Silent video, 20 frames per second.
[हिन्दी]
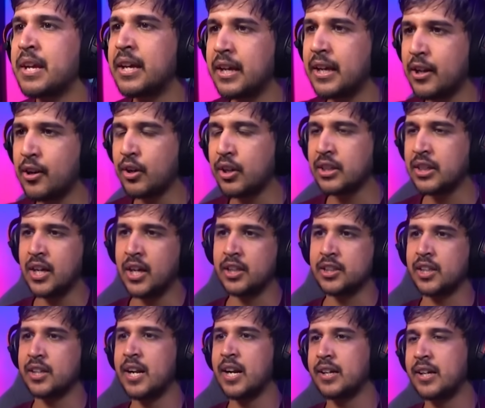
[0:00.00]
ये लोग इतने
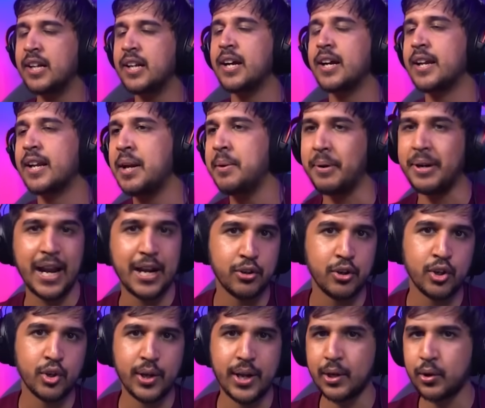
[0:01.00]
खतरनाक नहीं लग रहे हैं बट आई
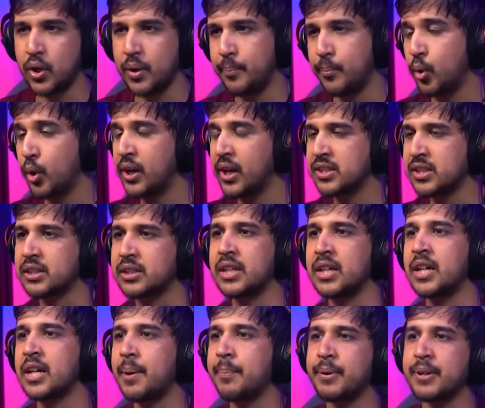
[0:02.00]
डोंट नो यार कोई बोल नहीं सकते
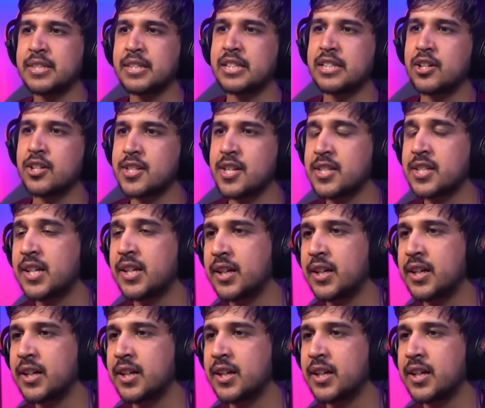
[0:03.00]
कपड़े से किसी को जज नहीं